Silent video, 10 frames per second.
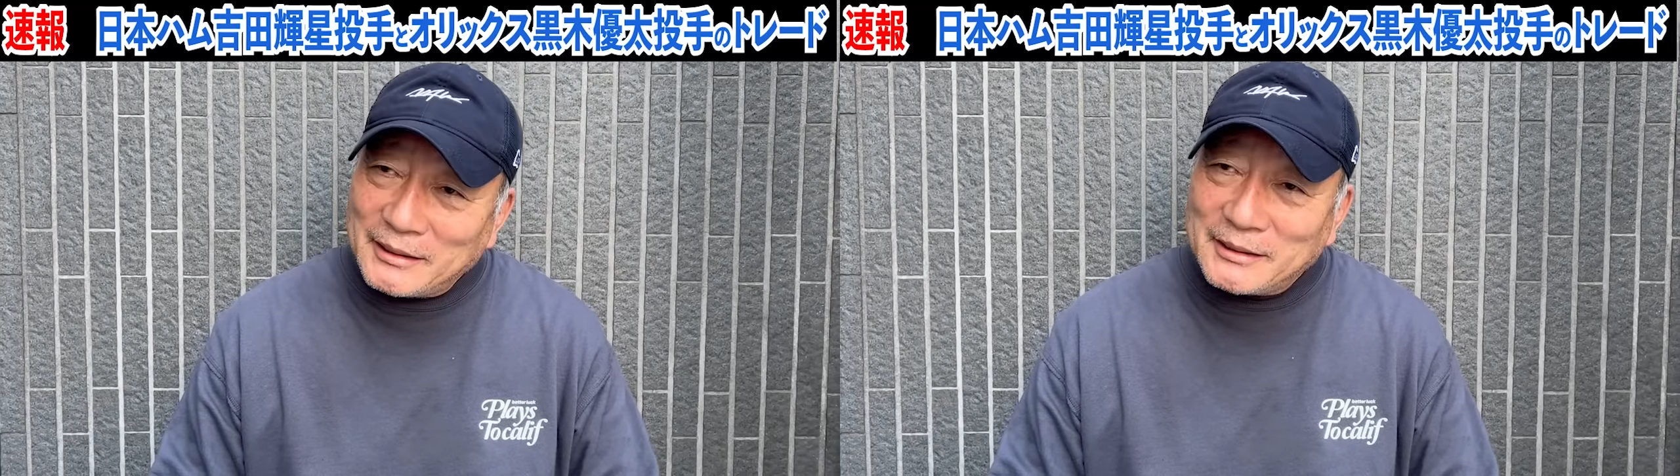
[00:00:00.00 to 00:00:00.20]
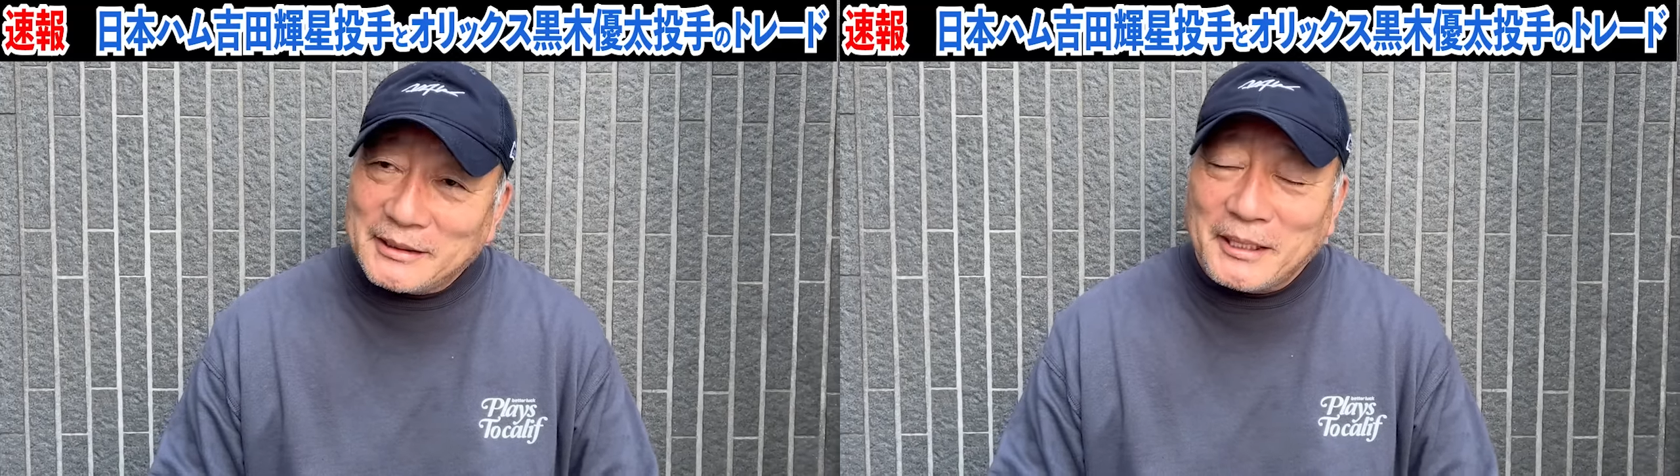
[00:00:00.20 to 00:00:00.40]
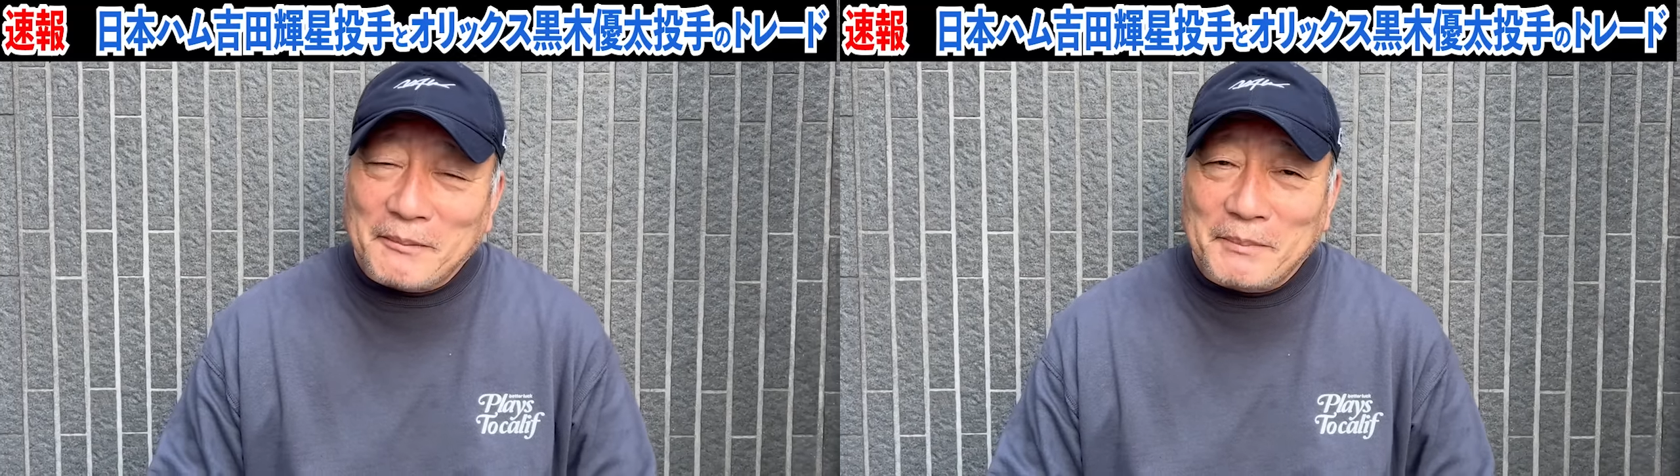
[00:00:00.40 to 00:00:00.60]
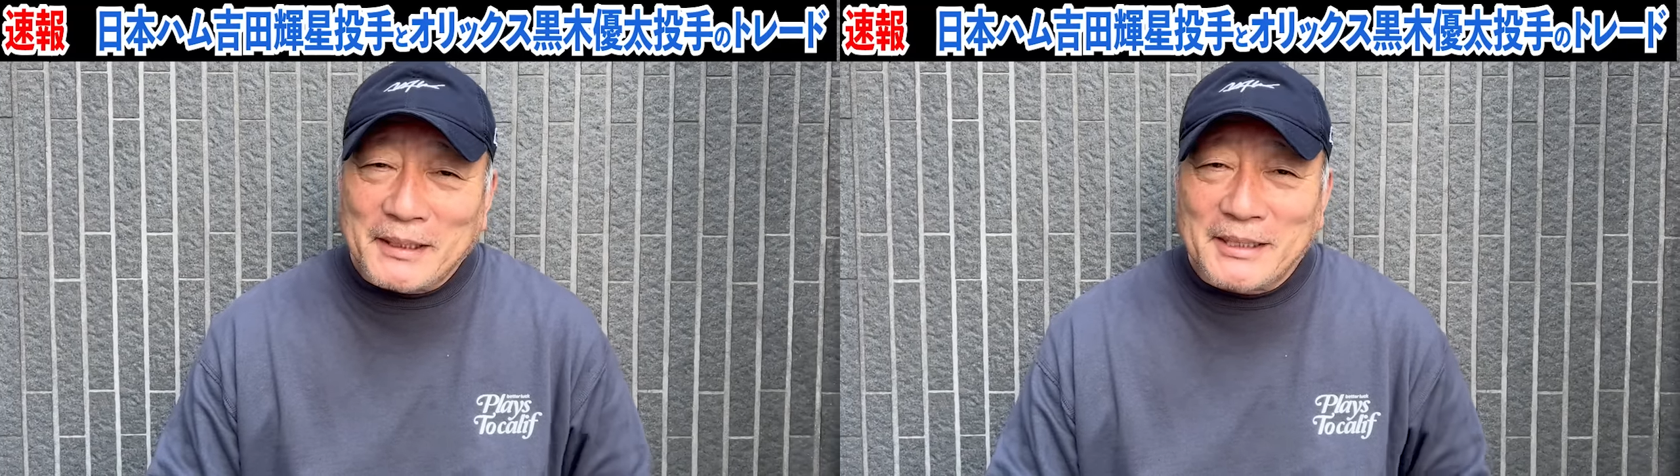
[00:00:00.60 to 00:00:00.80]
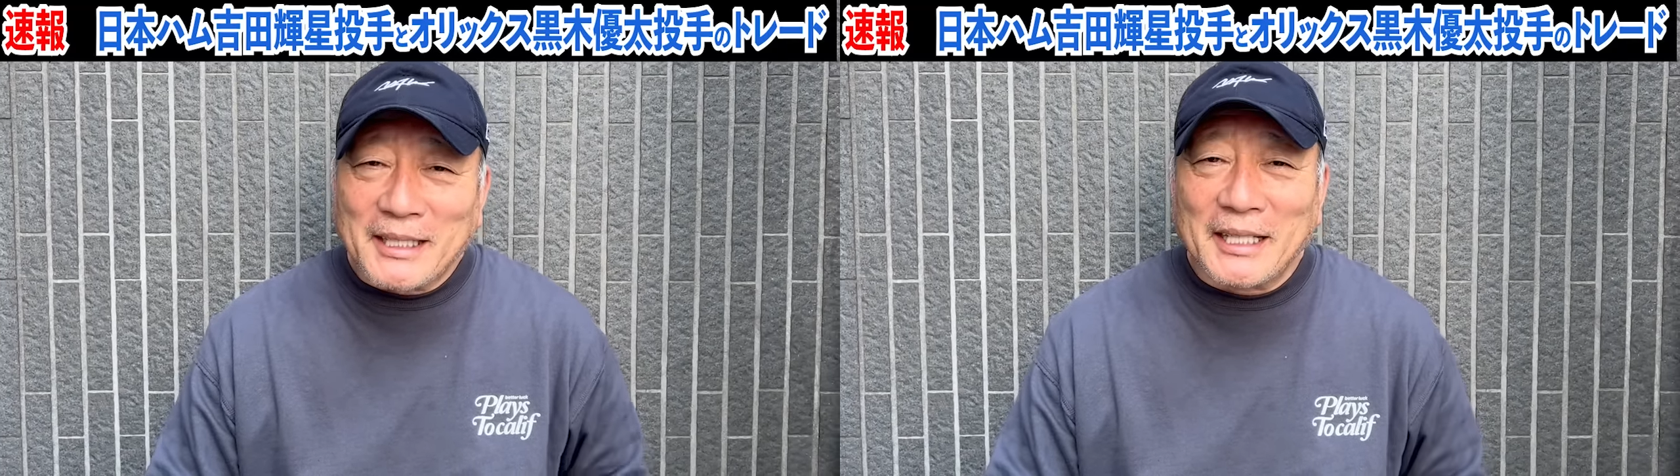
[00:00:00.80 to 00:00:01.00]
先
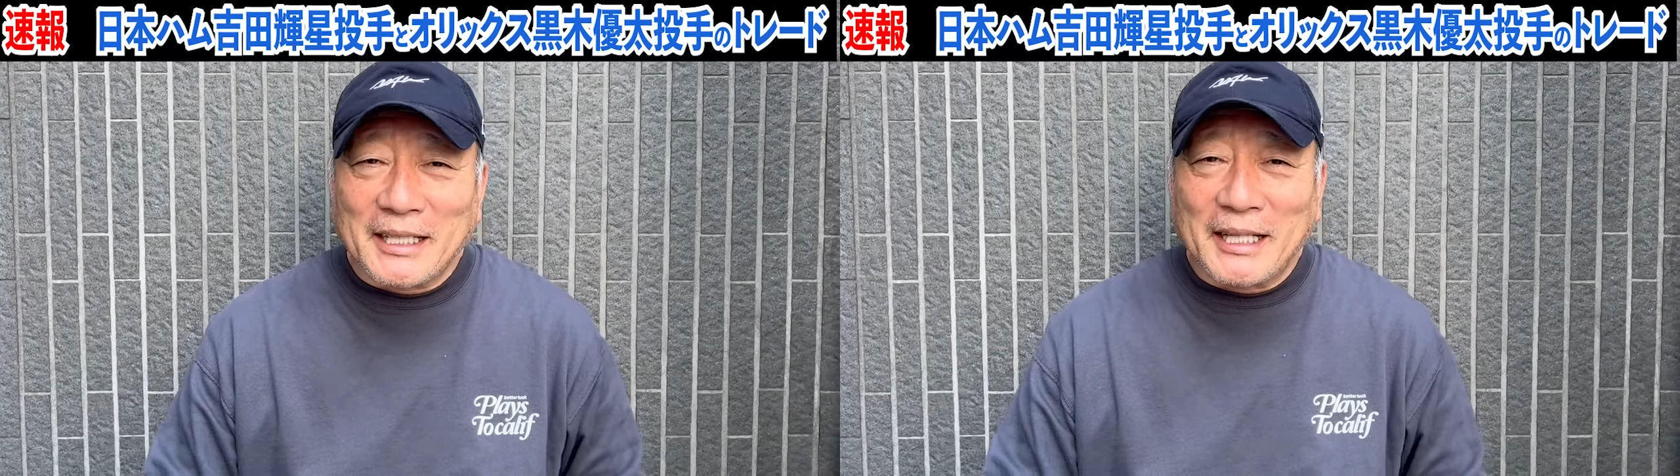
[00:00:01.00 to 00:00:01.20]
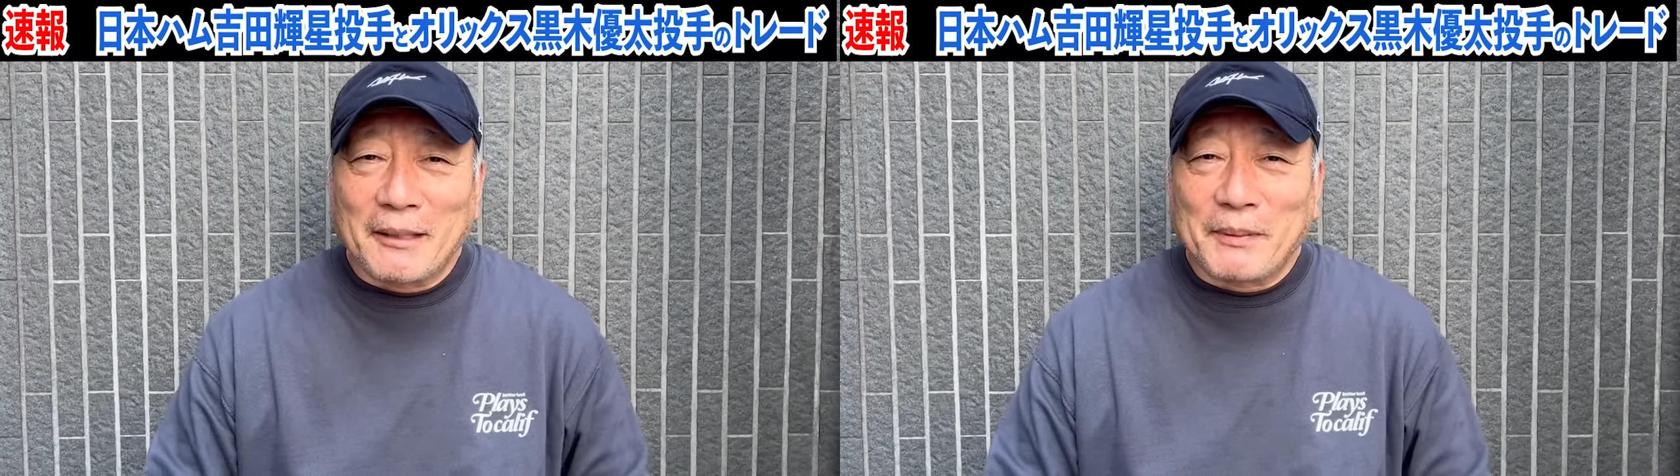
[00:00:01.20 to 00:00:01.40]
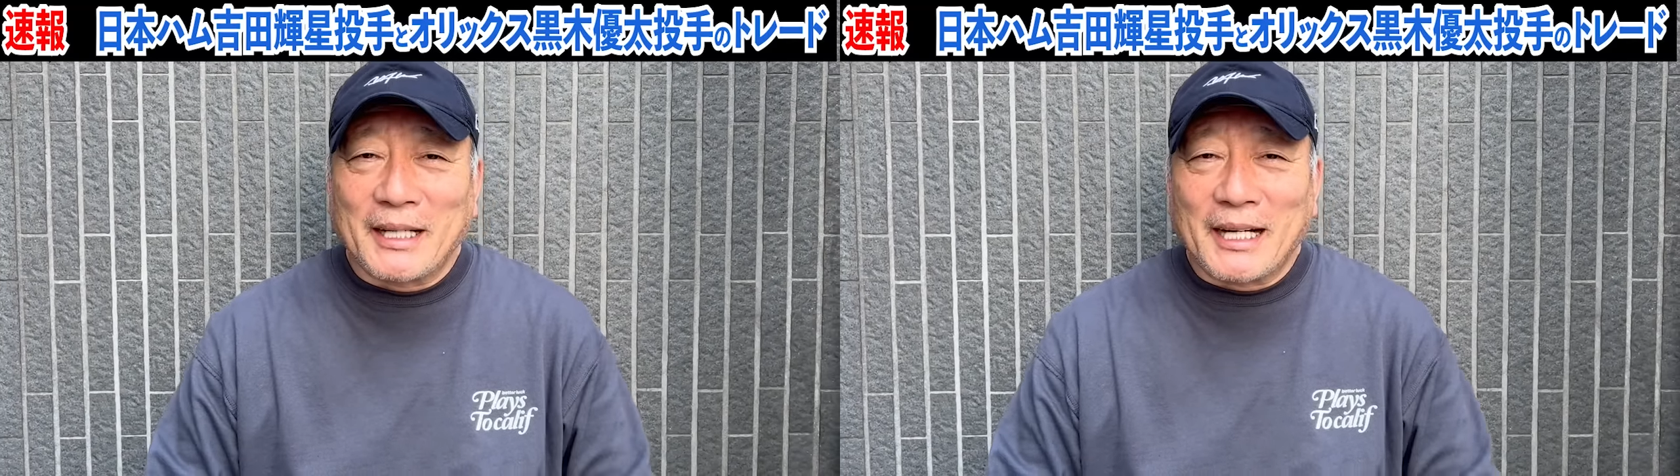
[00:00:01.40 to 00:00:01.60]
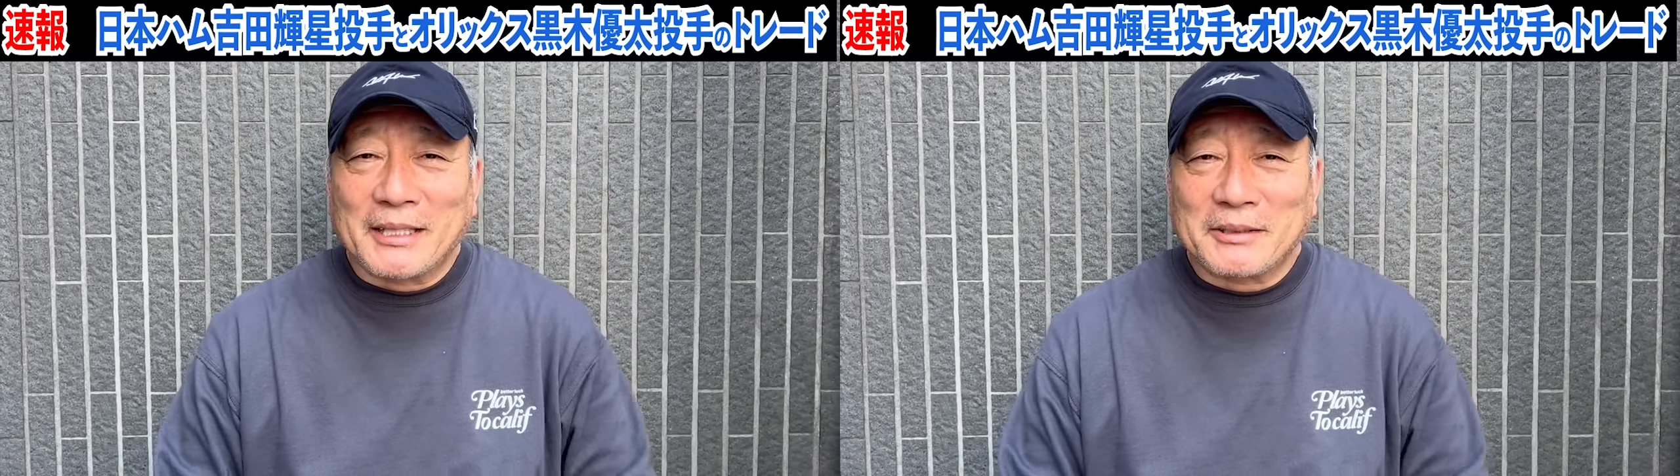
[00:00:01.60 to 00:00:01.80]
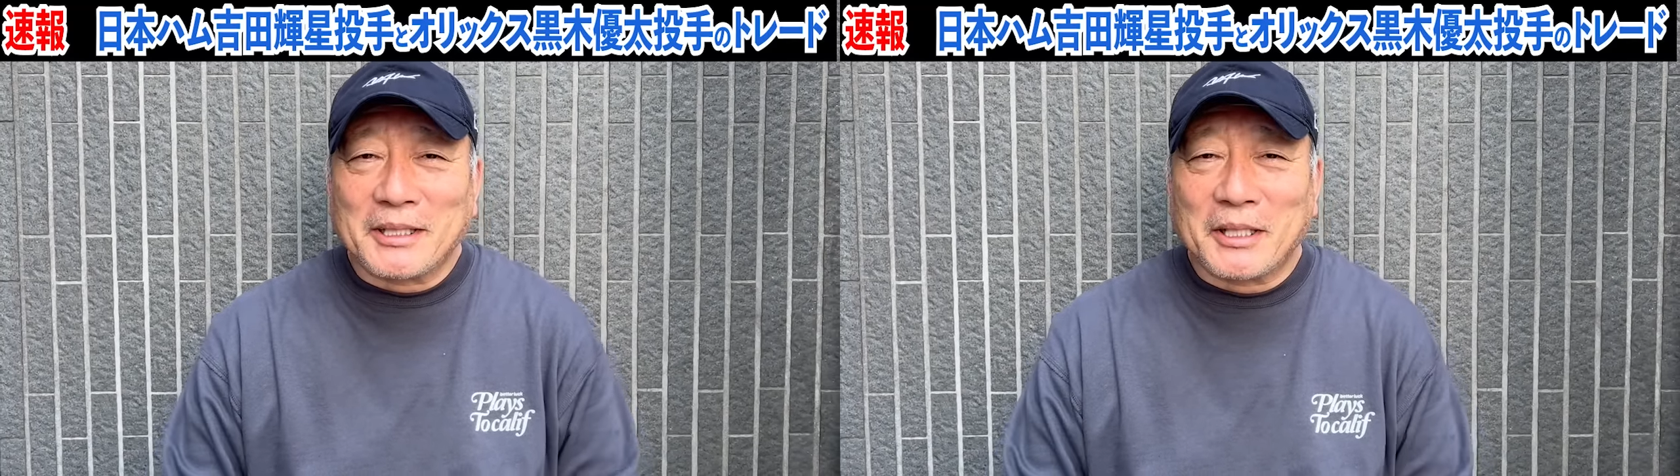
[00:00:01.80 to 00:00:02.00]
発じゃないねやっぱ中継ぎ